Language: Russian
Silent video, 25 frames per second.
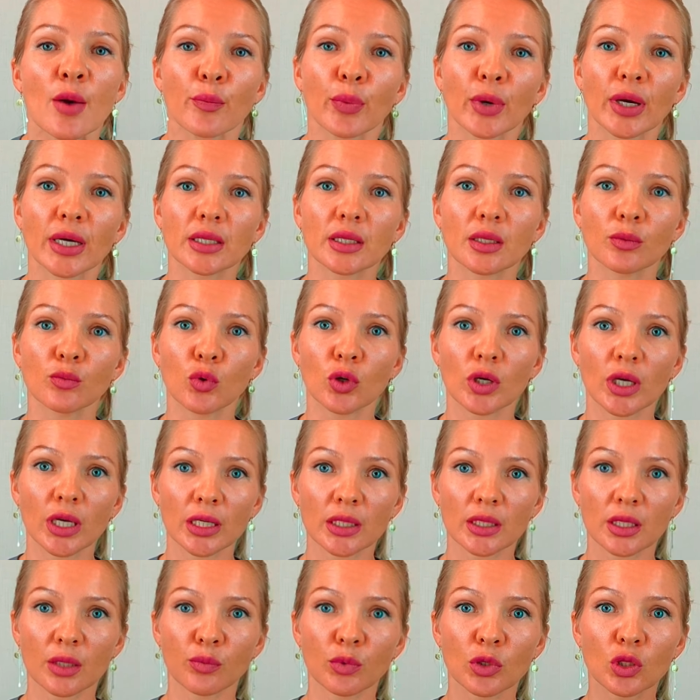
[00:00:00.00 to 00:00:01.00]
Поэтому
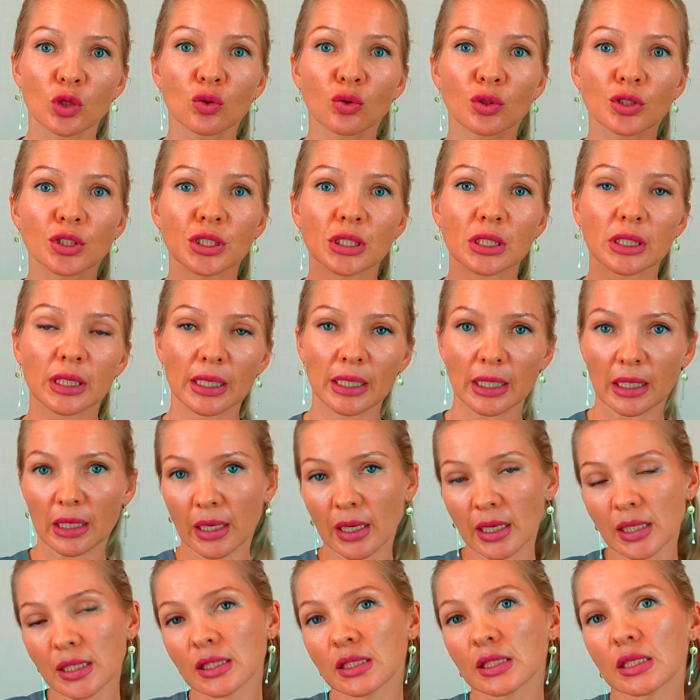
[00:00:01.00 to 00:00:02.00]
эта методика
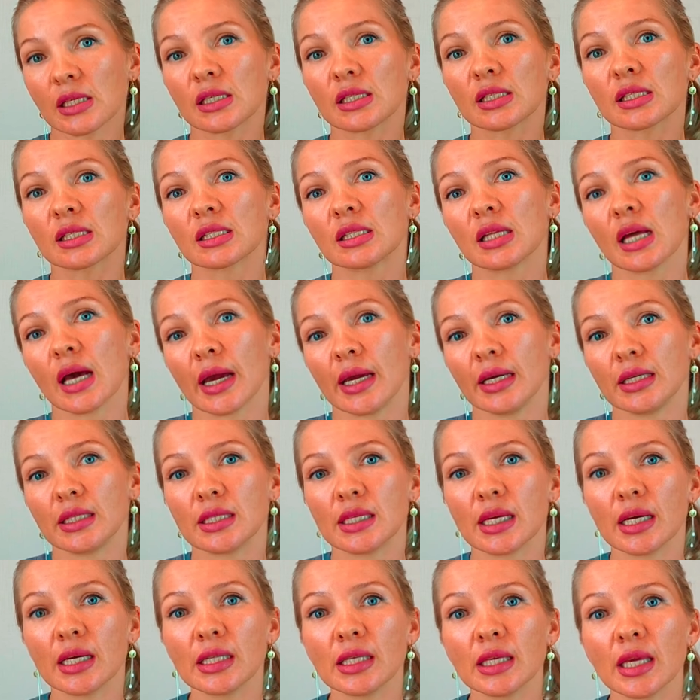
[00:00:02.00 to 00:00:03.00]
есть,
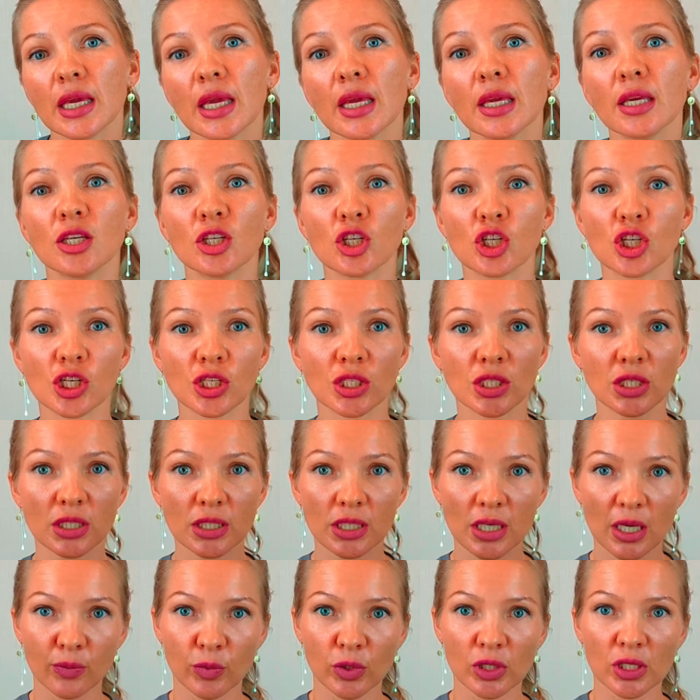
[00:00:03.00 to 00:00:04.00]
знайте о ней, ищите
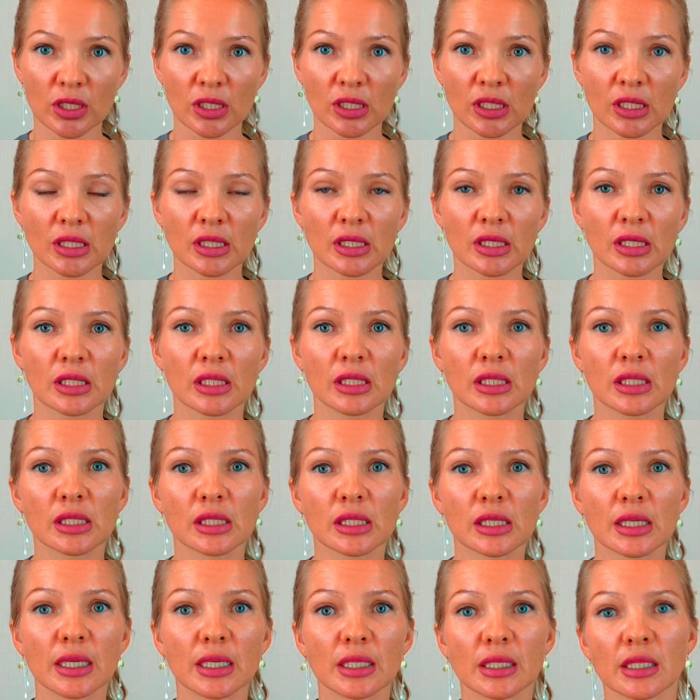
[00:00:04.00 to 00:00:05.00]
те медицинские
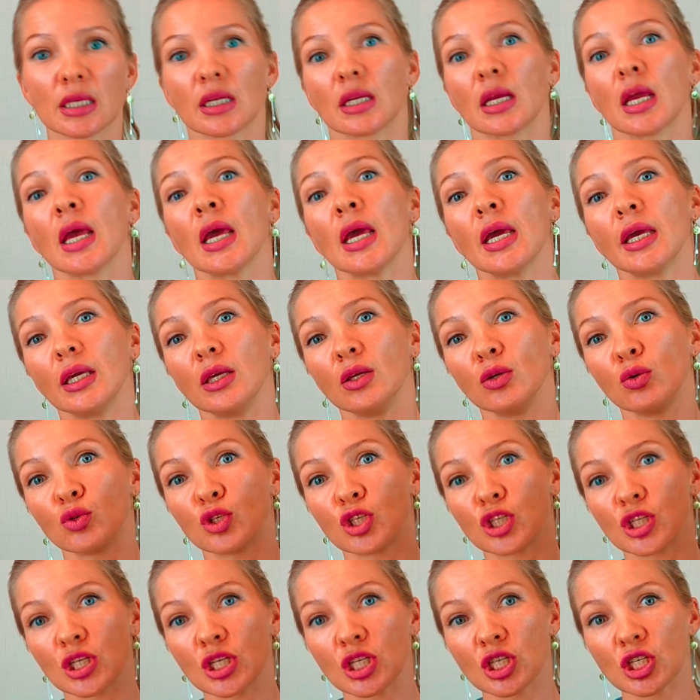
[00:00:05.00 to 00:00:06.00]
центры и
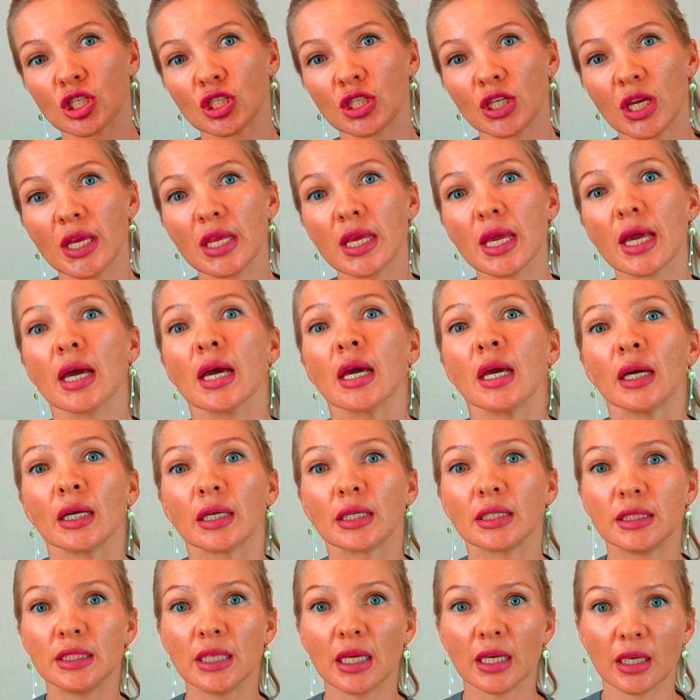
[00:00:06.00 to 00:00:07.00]
учреждения,
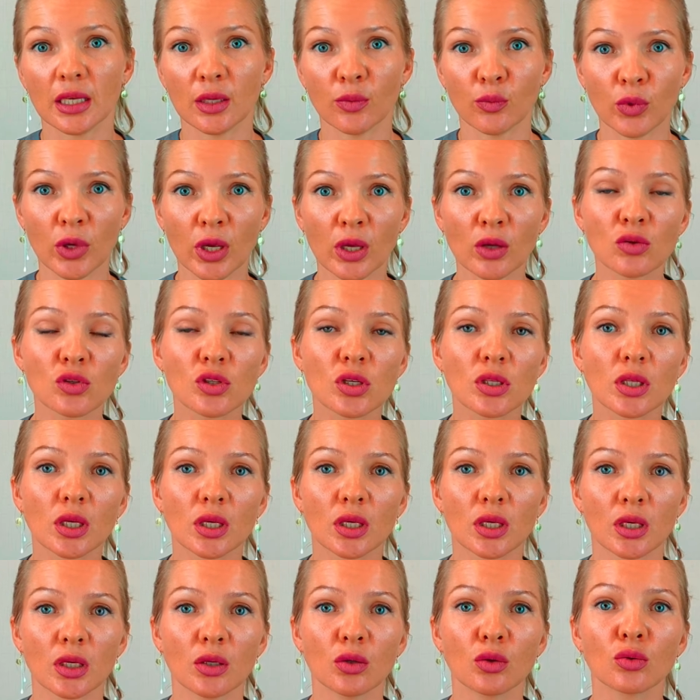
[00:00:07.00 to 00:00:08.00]
где имеются
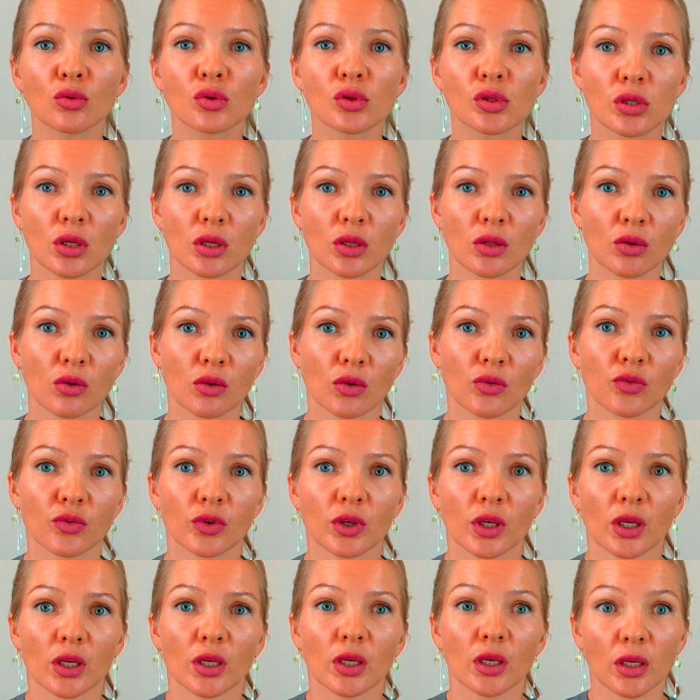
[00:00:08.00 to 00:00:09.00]
такие
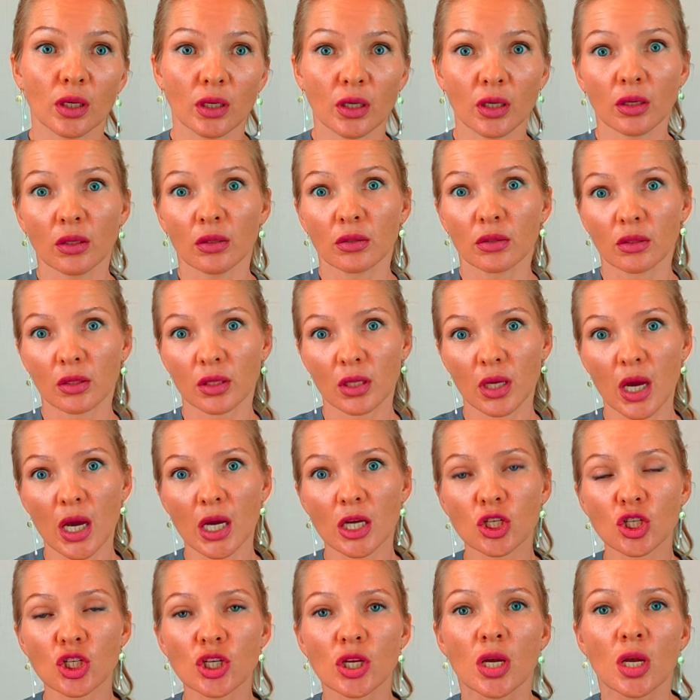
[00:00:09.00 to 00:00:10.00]
установки. И
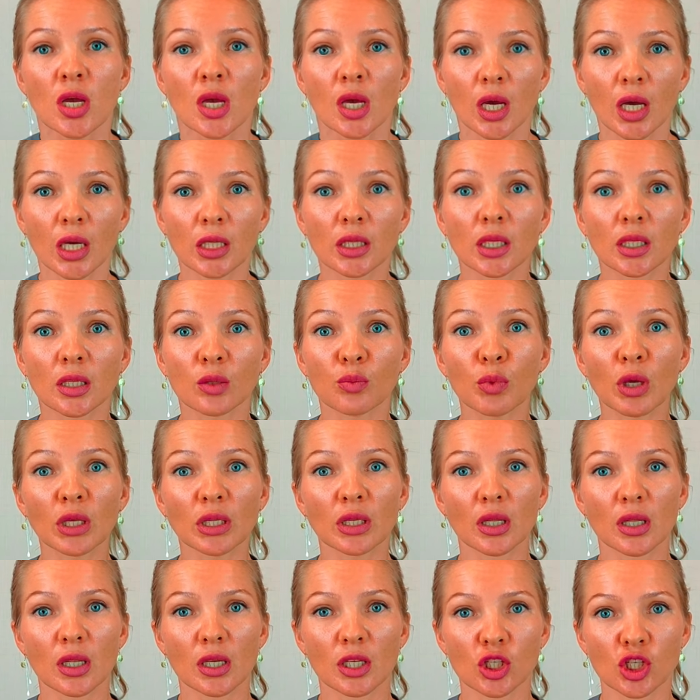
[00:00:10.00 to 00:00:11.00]
также этот
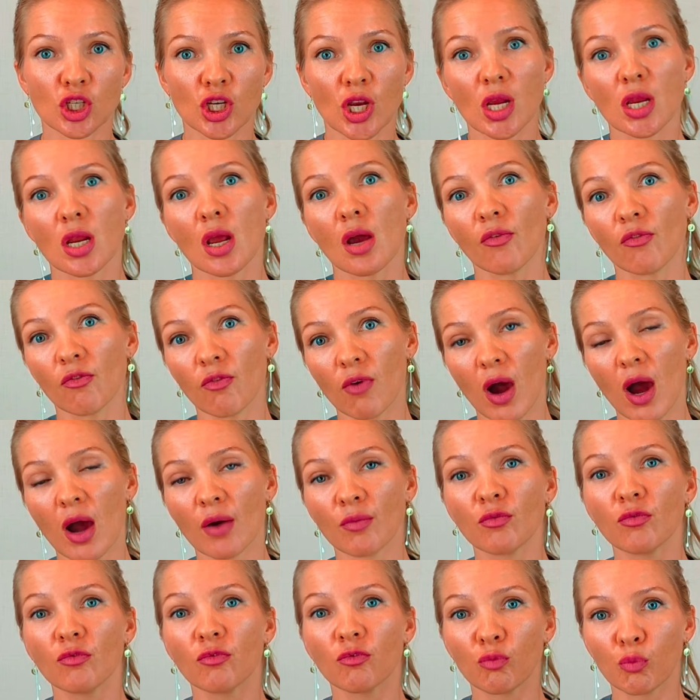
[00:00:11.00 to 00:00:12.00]
метод лечения
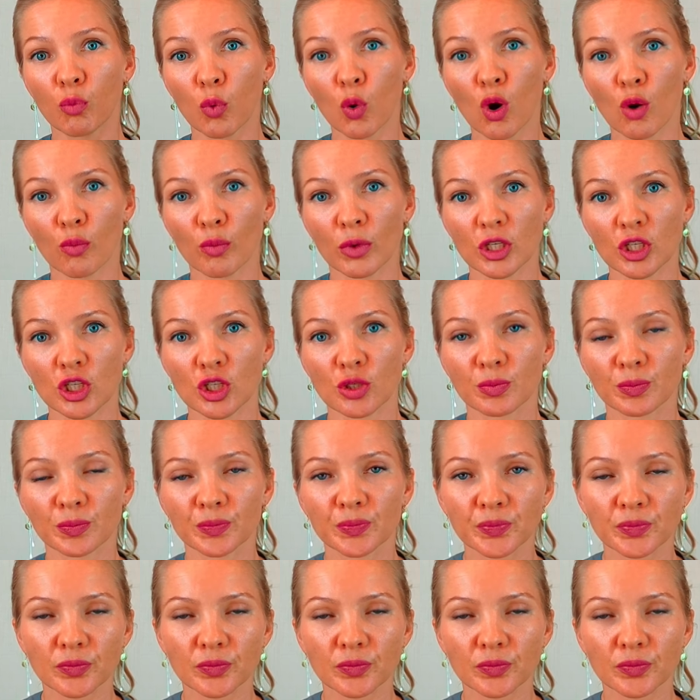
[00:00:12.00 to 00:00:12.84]
вам в помощь.